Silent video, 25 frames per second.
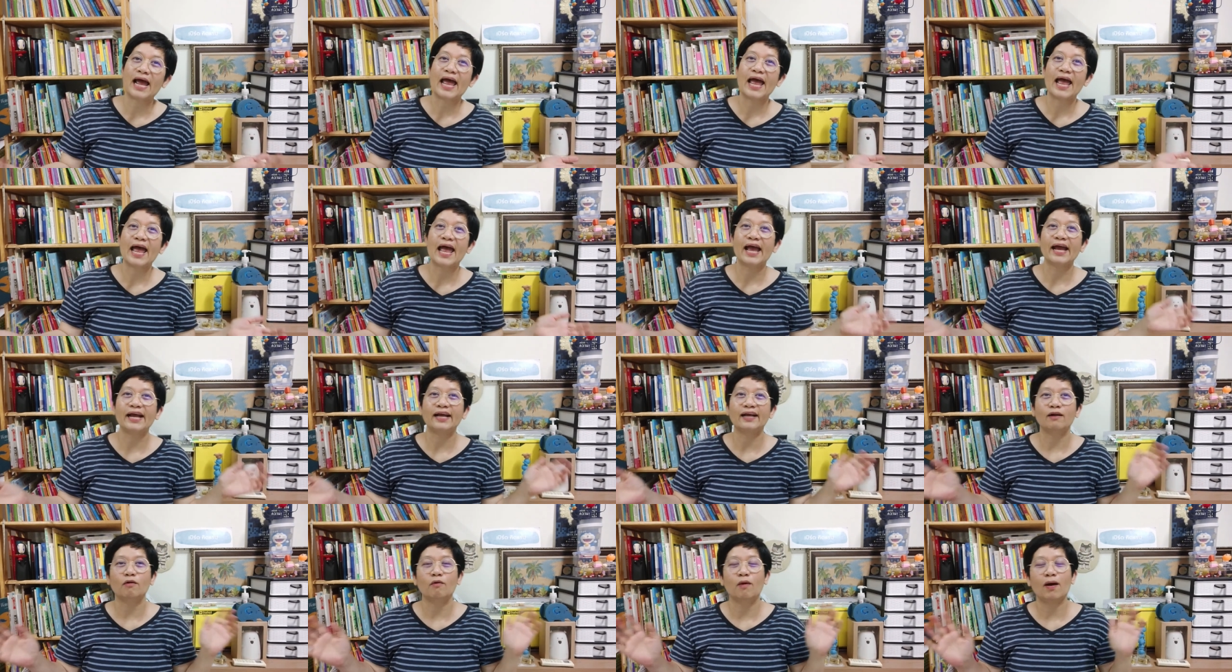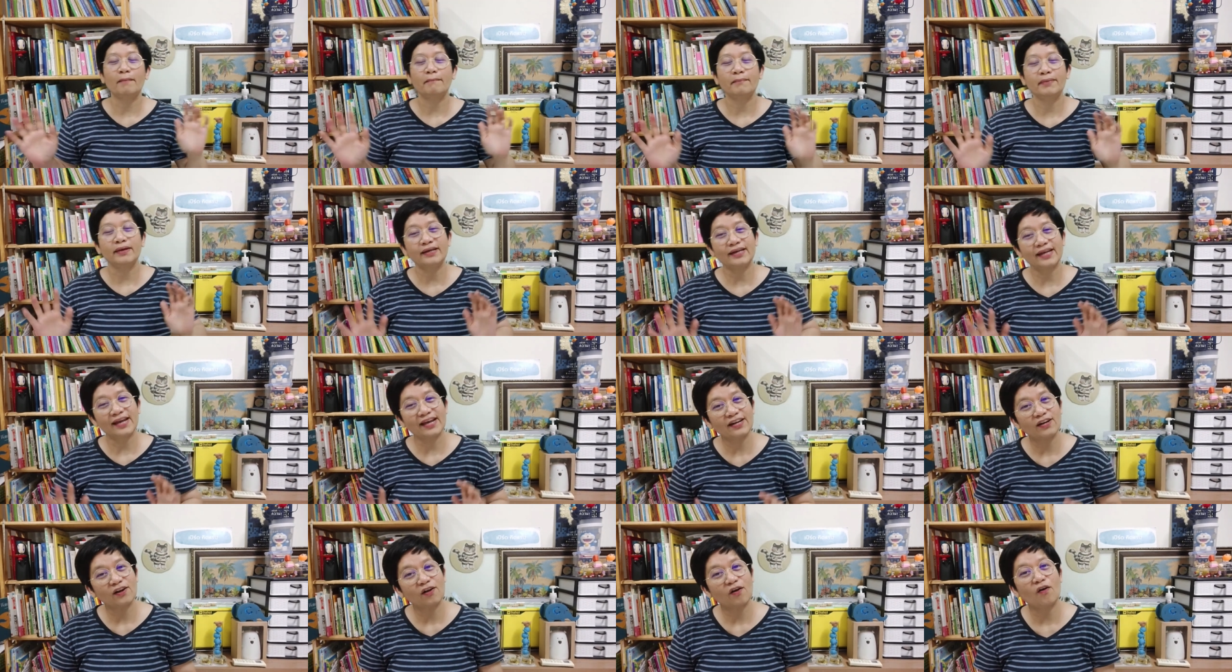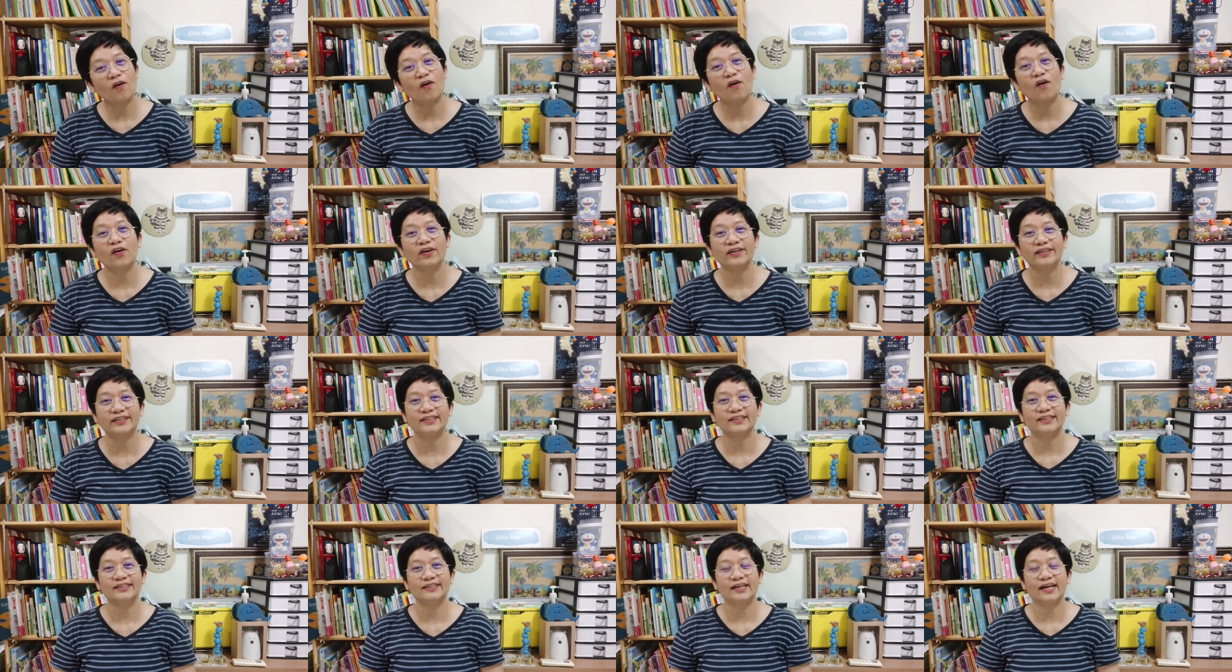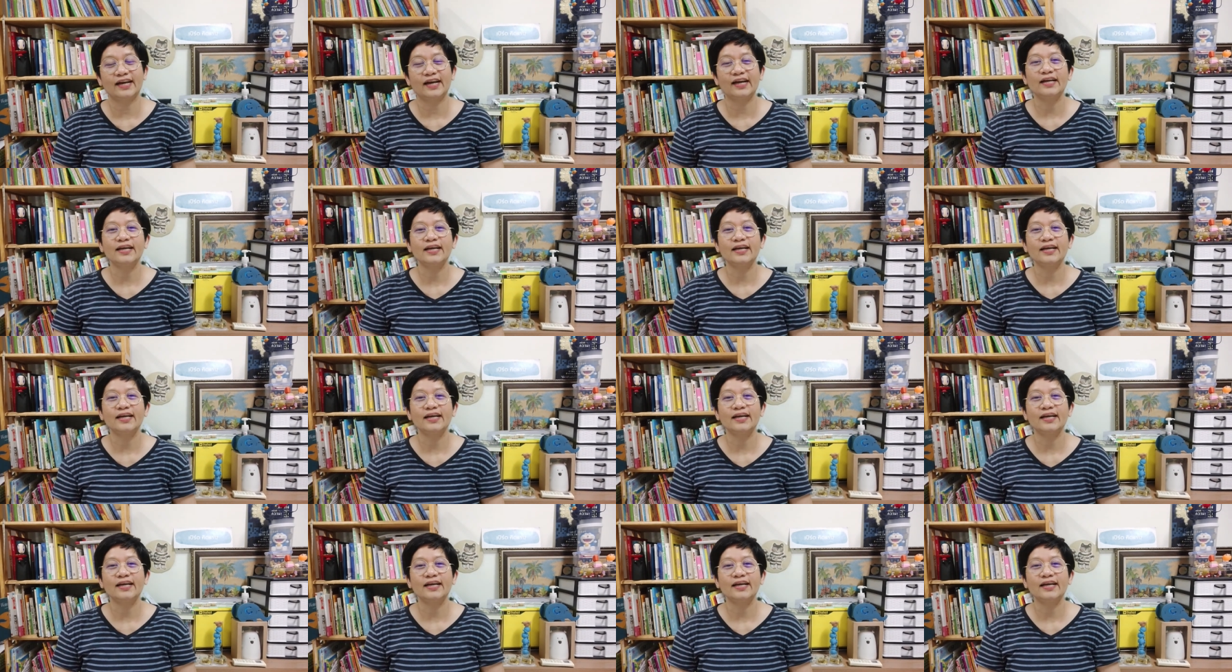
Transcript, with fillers: ง ความไม่แน่นอนนะ